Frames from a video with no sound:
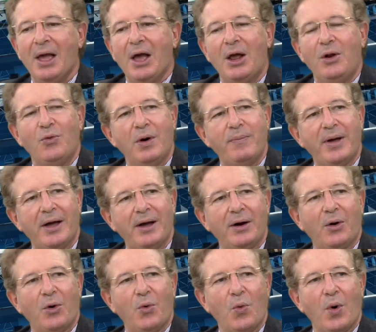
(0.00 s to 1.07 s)
الوباء
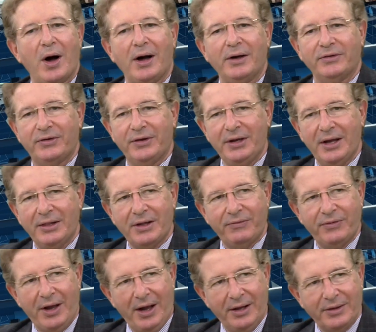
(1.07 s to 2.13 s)
هو زيادة
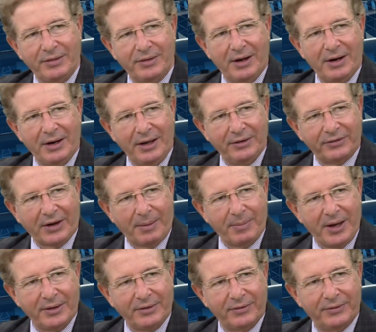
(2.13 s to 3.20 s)
في عدد
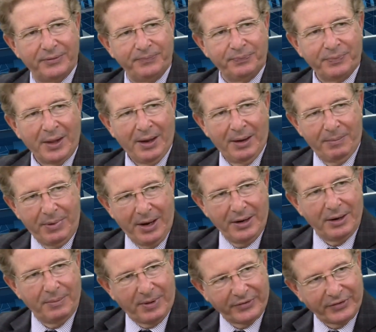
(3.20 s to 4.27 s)
الإصابات بين
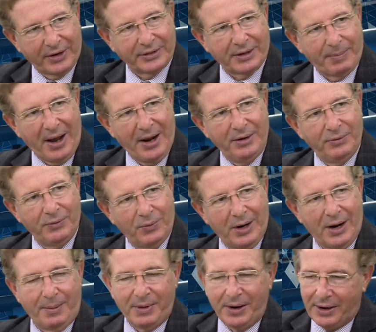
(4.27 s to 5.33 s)
البشر طبعا
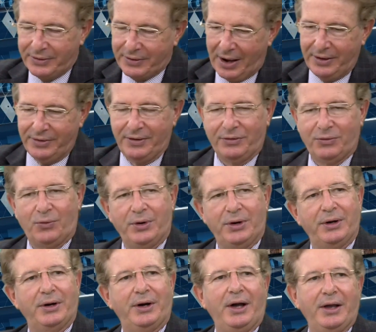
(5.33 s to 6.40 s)
والله حتى حتى
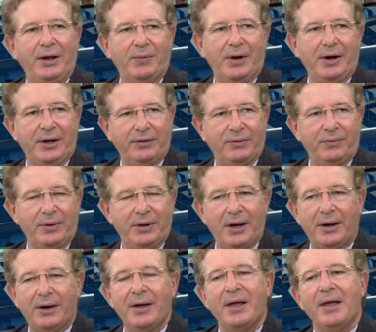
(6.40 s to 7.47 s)
تكون حيوانات
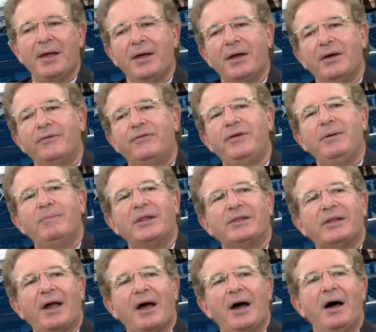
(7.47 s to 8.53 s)
ولا في
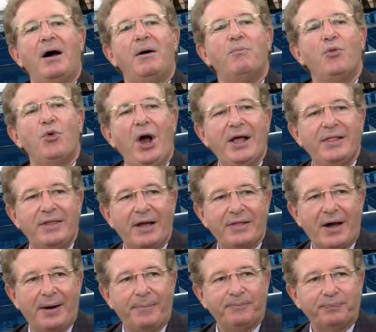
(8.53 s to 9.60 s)
منطقة
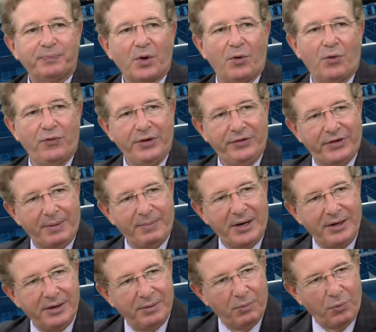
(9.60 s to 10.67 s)
محددة وفي زمن
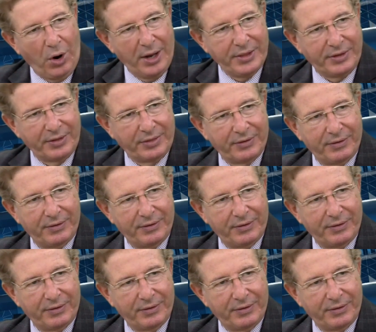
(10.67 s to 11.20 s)
محدد